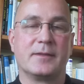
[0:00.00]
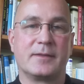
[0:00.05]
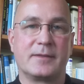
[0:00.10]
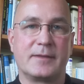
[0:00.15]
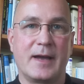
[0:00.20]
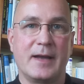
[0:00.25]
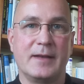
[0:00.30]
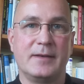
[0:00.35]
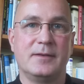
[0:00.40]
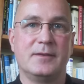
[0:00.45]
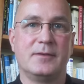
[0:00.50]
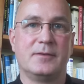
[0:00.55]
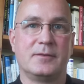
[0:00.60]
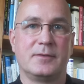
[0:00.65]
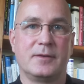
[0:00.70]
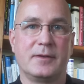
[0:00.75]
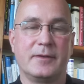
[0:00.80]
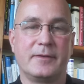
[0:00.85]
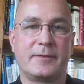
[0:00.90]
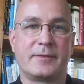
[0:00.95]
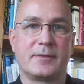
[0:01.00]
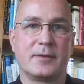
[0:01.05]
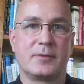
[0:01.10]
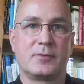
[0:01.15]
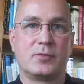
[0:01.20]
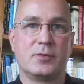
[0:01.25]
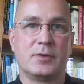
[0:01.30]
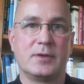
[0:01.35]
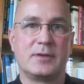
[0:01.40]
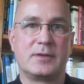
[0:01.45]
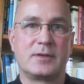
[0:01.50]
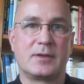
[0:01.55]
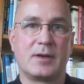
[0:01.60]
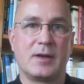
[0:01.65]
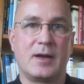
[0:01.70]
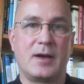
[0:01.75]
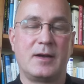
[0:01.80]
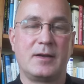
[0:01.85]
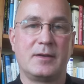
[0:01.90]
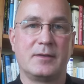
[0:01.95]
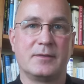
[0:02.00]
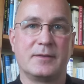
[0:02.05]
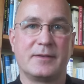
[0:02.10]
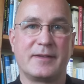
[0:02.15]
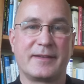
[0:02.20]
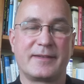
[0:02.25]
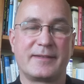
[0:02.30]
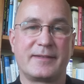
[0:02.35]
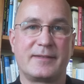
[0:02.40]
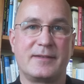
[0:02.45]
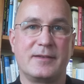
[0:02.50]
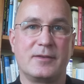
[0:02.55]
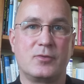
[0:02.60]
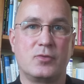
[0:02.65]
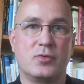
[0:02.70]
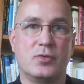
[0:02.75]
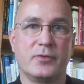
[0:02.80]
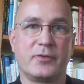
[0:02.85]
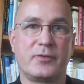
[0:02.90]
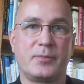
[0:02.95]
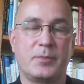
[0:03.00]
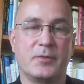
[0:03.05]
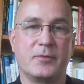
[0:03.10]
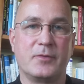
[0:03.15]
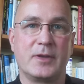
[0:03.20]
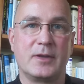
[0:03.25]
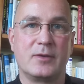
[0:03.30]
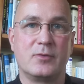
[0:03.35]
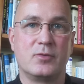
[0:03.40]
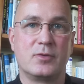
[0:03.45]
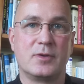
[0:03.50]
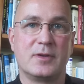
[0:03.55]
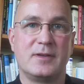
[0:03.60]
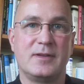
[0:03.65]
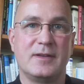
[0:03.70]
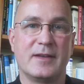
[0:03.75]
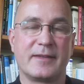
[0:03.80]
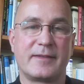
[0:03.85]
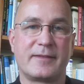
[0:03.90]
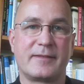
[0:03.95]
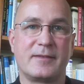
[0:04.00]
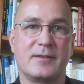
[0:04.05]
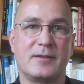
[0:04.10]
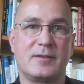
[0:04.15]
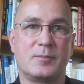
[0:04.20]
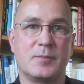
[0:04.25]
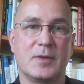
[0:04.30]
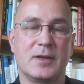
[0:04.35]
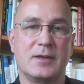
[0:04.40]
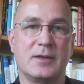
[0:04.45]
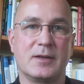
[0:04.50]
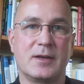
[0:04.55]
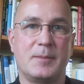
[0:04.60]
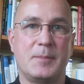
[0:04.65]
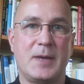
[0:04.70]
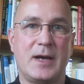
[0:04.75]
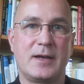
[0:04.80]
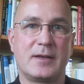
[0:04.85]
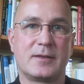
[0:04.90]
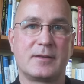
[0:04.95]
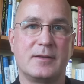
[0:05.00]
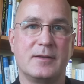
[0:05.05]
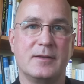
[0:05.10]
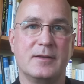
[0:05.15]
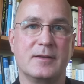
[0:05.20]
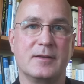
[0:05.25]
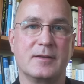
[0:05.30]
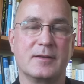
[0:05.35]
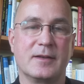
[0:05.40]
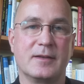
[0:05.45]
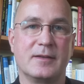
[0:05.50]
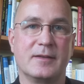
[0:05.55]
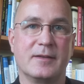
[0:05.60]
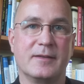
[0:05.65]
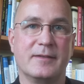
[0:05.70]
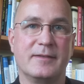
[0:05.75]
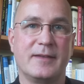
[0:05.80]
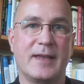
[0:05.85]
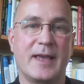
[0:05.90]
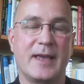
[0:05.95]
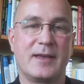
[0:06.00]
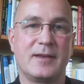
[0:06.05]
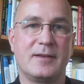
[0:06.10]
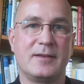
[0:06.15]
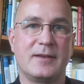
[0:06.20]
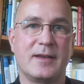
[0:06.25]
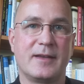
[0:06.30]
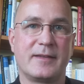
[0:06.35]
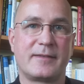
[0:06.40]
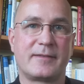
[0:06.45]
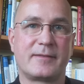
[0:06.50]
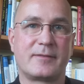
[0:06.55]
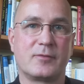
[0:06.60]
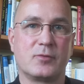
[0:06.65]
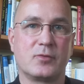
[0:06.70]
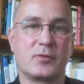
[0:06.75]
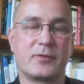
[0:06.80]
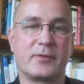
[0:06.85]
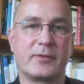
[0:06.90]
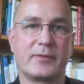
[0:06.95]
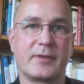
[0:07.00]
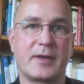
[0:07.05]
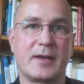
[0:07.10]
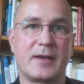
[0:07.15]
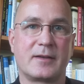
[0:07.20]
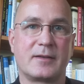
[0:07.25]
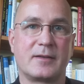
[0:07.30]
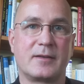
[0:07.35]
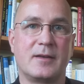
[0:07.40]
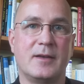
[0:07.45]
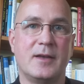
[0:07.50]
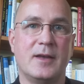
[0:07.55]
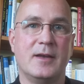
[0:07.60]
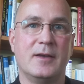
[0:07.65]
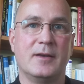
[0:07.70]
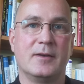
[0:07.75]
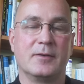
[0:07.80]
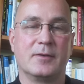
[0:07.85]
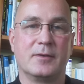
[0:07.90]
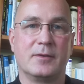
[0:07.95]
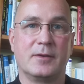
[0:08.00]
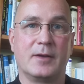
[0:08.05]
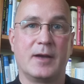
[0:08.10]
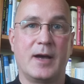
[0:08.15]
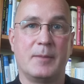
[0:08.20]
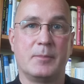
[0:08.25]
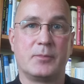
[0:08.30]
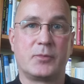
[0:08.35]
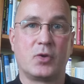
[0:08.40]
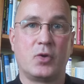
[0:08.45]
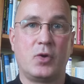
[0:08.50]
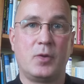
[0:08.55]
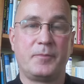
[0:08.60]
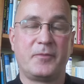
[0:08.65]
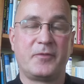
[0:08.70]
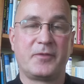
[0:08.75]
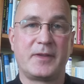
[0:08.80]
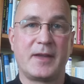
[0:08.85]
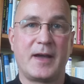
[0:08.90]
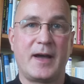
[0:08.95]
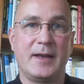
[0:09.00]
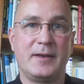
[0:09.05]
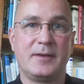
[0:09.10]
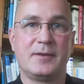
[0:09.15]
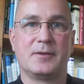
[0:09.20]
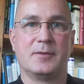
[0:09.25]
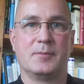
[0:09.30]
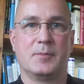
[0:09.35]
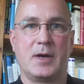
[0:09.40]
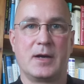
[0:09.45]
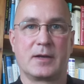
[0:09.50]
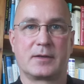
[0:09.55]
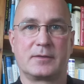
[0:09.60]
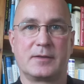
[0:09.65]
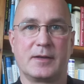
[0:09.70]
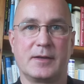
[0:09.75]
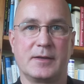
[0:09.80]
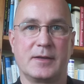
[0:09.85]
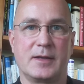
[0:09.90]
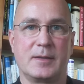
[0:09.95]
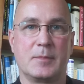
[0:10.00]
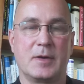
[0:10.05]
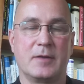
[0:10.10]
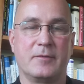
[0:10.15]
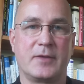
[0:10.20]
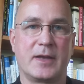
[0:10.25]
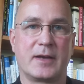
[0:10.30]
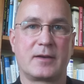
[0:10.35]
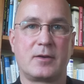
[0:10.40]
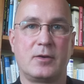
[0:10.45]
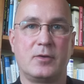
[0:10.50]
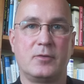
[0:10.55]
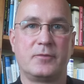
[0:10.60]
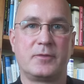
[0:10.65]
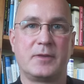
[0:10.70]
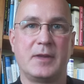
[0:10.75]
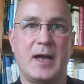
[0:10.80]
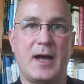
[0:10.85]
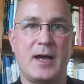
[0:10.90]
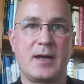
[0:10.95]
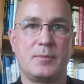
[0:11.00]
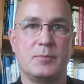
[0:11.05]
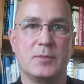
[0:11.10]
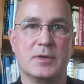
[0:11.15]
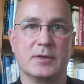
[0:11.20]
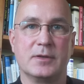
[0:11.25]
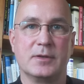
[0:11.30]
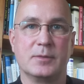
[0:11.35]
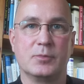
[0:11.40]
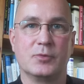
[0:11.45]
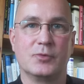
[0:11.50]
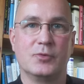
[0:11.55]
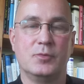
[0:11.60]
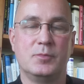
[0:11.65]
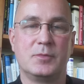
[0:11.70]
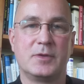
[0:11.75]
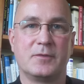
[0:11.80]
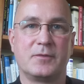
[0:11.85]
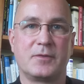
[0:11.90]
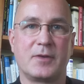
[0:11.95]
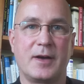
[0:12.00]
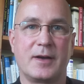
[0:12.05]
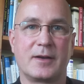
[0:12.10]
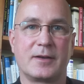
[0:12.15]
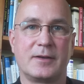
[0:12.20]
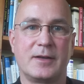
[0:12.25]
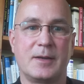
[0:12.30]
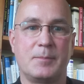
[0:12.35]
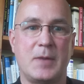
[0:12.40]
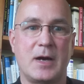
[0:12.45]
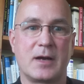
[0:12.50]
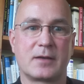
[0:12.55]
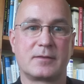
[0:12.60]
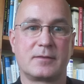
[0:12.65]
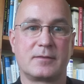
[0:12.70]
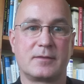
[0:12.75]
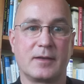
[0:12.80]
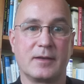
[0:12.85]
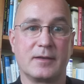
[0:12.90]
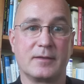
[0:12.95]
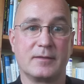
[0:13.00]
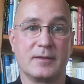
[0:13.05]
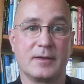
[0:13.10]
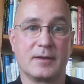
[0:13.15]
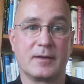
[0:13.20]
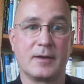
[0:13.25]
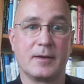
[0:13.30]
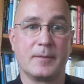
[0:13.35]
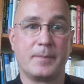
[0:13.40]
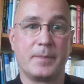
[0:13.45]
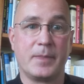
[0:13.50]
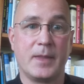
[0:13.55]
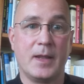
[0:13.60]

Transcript: dann ist natürlich klar, dass die Kursbewegungen jetzt nicht mehr in ihrer Macht liegen, denn sie hängen jetzt sozusagen äh, am Tropf der anderen Marktteilnehmer. Wer kauft nach mir? Die berühmte Frage der Markttechniker.